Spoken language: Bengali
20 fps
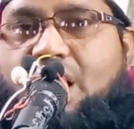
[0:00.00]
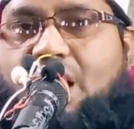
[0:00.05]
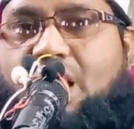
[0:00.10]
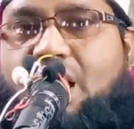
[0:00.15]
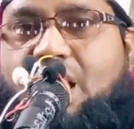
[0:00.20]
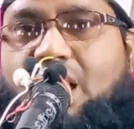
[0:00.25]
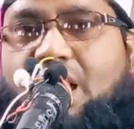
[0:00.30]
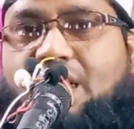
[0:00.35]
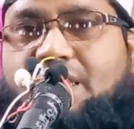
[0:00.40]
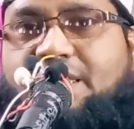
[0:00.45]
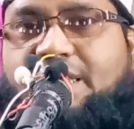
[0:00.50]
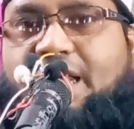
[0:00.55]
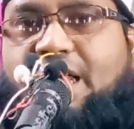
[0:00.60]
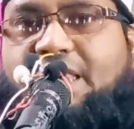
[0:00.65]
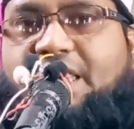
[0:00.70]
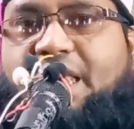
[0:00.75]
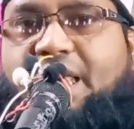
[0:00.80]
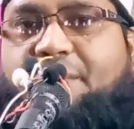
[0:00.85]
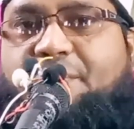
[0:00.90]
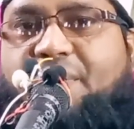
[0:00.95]

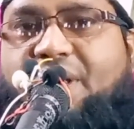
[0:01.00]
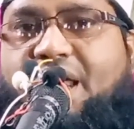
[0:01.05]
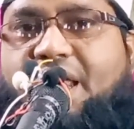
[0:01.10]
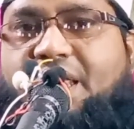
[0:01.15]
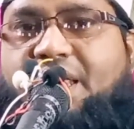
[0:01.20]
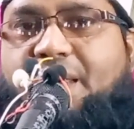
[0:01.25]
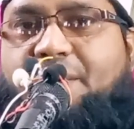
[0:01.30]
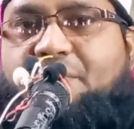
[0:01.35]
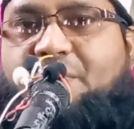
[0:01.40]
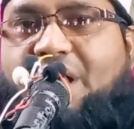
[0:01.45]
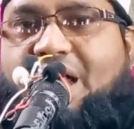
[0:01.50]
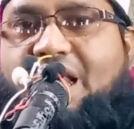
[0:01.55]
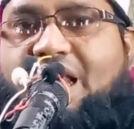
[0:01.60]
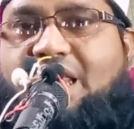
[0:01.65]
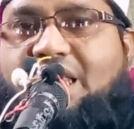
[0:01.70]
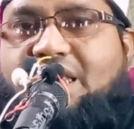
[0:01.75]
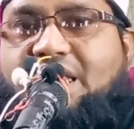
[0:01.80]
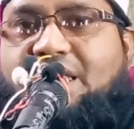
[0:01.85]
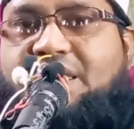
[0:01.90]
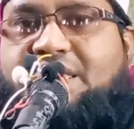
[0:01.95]
হজরত ইব্রাহিম
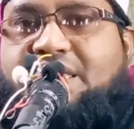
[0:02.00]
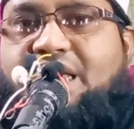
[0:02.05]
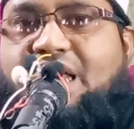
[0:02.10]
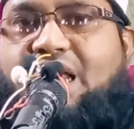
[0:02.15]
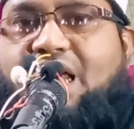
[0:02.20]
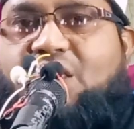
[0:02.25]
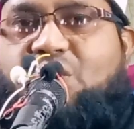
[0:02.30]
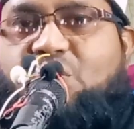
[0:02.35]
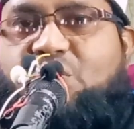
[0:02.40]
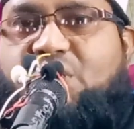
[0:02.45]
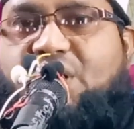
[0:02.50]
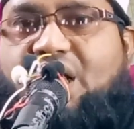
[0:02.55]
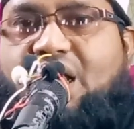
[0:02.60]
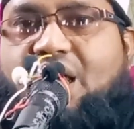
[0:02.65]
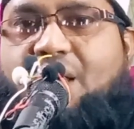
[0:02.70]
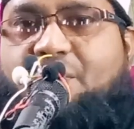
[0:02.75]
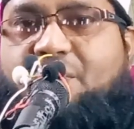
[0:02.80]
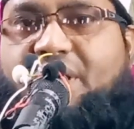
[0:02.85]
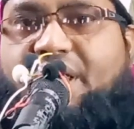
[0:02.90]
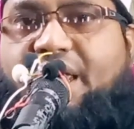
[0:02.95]
আলহি সালাত
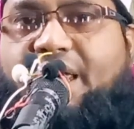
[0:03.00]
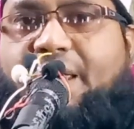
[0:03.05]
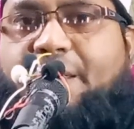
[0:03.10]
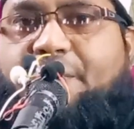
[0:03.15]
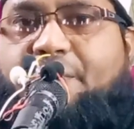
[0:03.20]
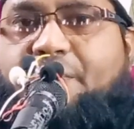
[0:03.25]
সালামকে